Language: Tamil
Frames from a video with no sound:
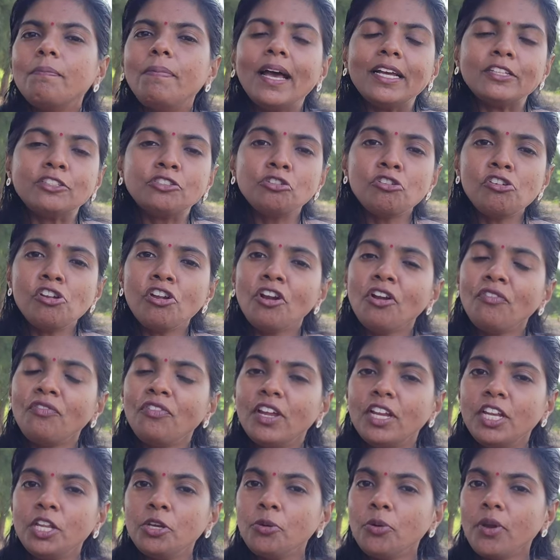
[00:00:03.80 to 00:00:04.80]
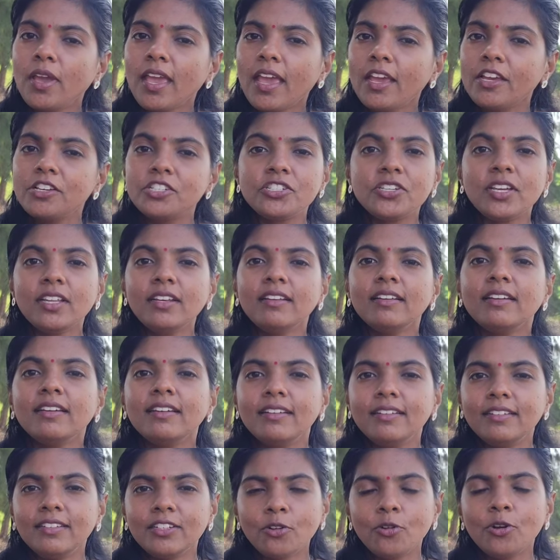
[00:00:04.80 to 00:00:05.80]
பேச்சுலர் ஆஃப் எடுகேஷன்
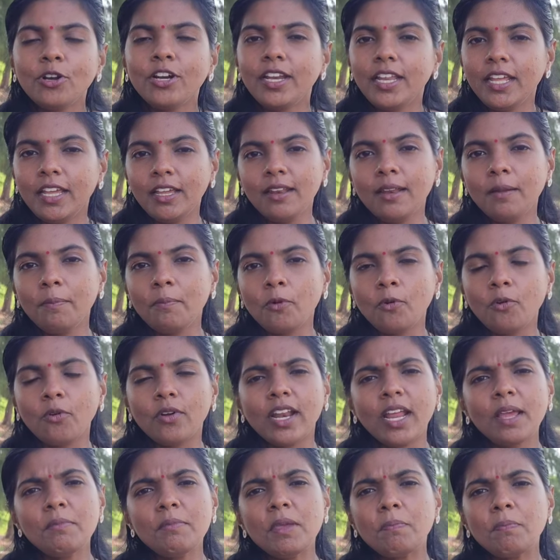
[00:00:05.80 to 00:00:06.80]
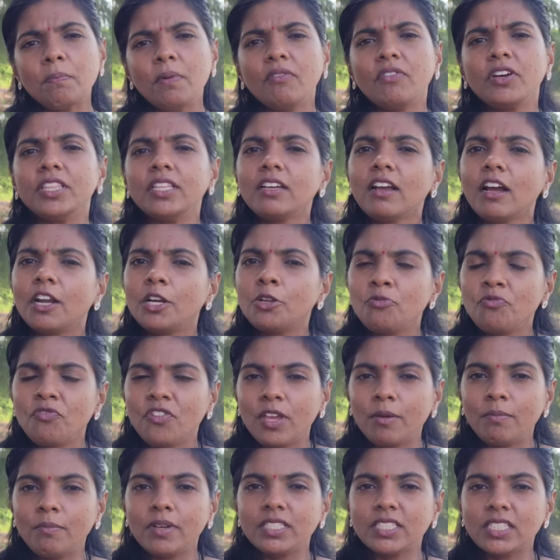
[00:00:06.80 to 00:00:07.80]
என்ற ஒரு டிகிரி ப்ரோக்ராம் இப்போ வந்து கடும்
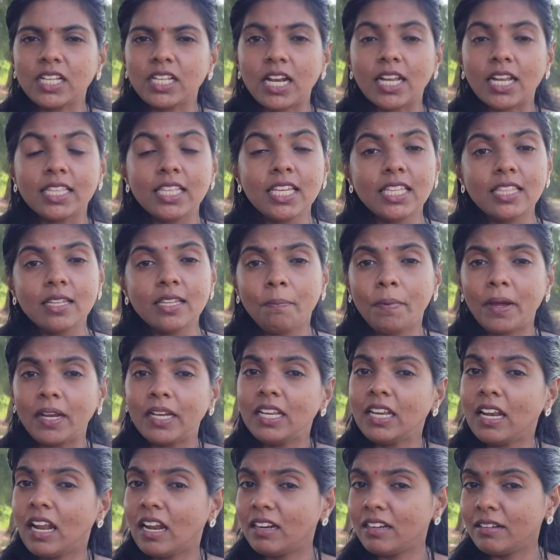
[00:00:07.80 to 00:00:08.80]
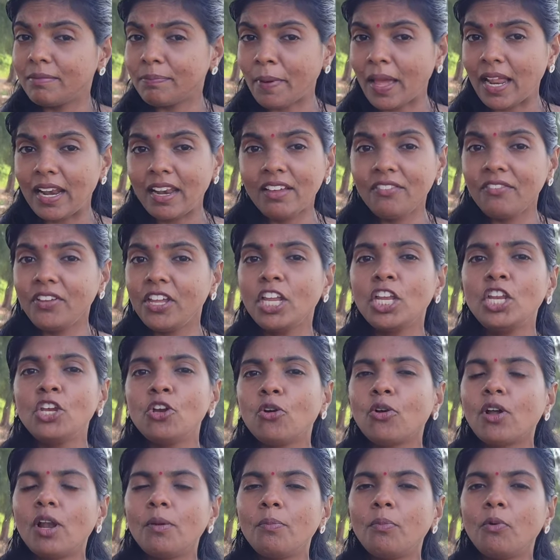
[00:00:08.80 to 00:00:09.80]
ஃபேமஸ் ஆனது இதை பற்றி நான் பல
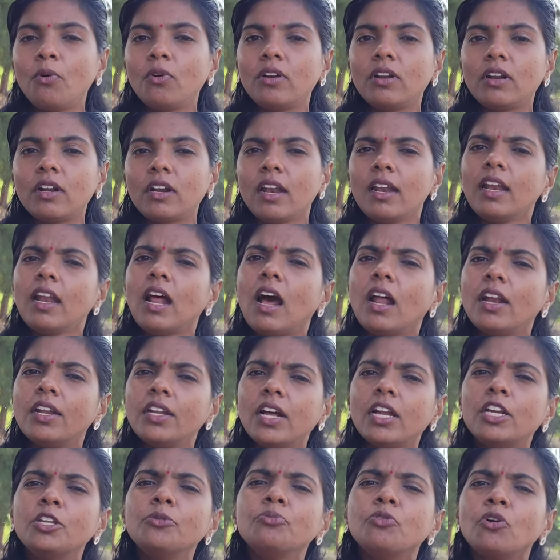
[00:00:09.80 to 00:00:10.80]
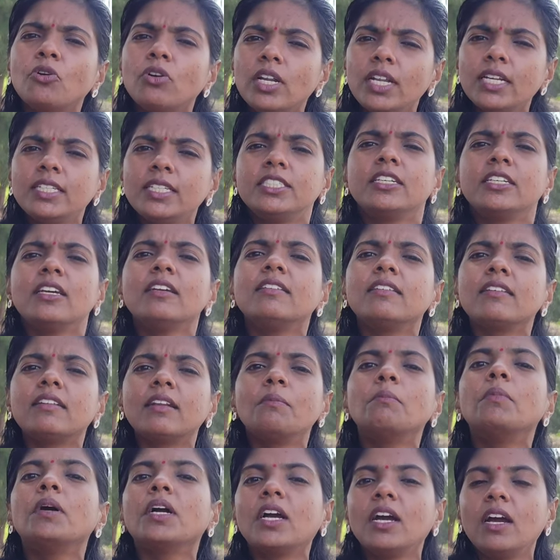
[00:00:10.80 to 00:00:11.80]
வீடியோக்கள் போட்டிருக்கிறேன் ஆனாலும் தொடர்ச்சியாக
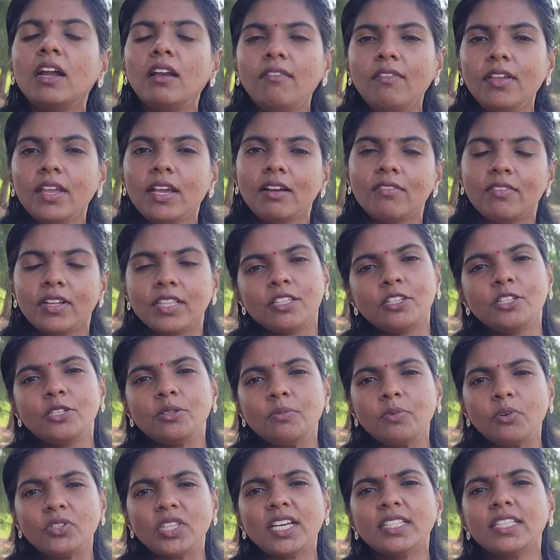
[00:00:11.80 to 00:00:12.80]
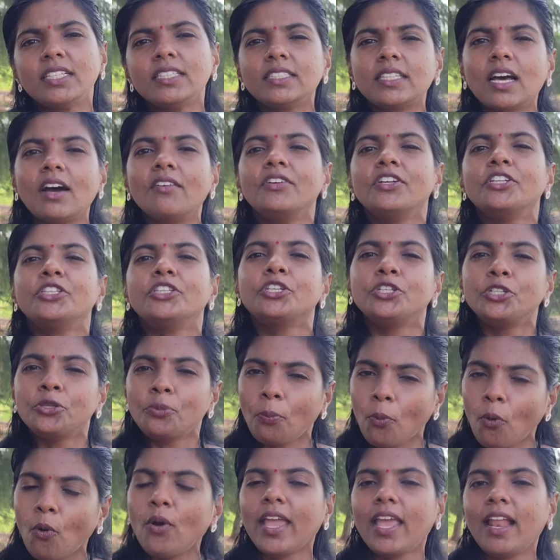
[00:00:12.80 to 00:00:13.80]
நிரம்பு கேள்விகள் வந்துட்டு போகுது அதை
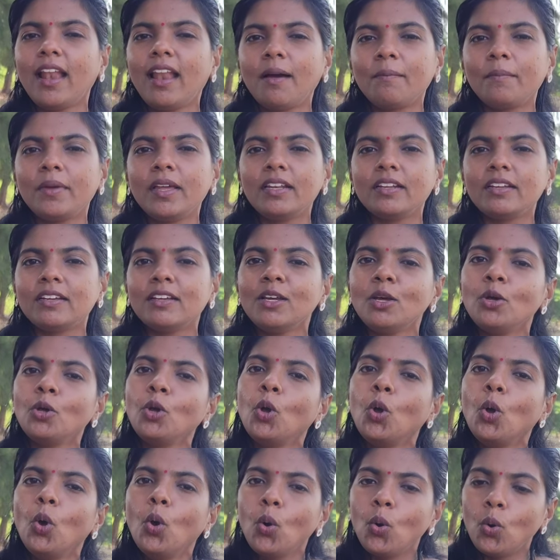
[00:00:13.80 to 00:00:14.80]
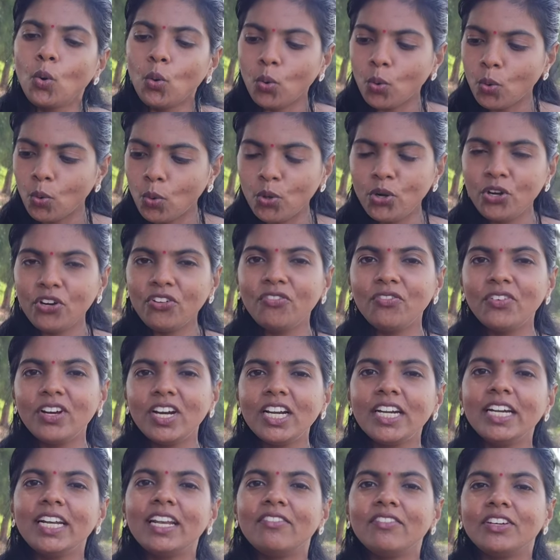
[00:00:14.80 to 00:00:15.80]
தவிர்த்துட்டு போக இருக்குது ஒரு
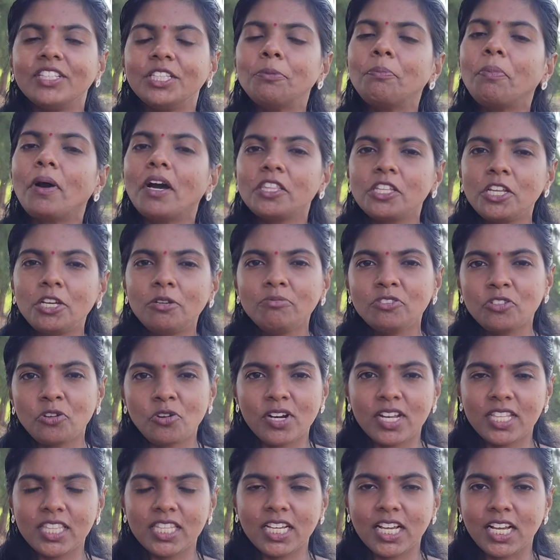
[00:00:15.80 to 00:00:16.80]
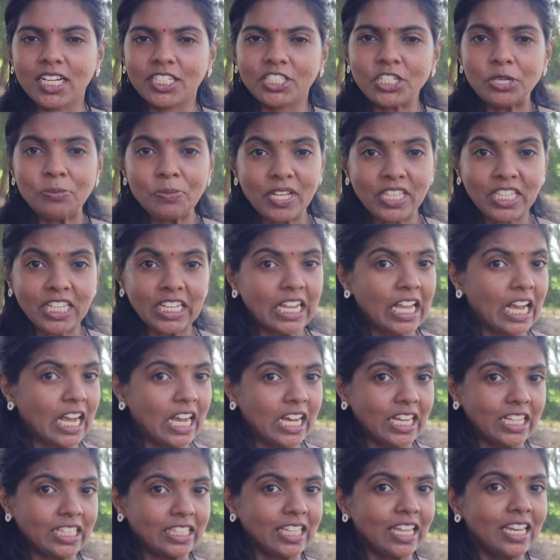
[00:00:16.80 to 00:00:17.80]
வேர்டில் வந்து பதிலும் சொல்கிறது கஷ்டம்
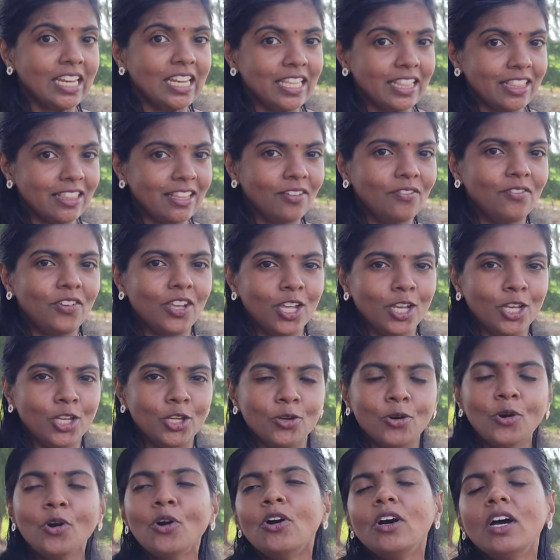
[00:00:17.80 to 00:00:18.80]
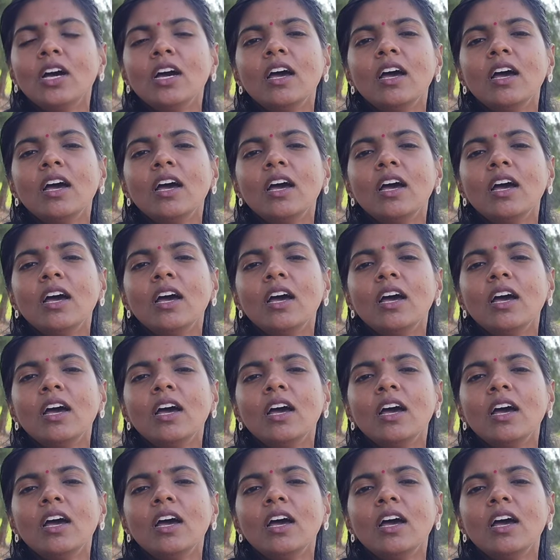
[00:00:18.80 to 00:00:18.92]
அதுக்காகத்தான் இந்த வீடியோ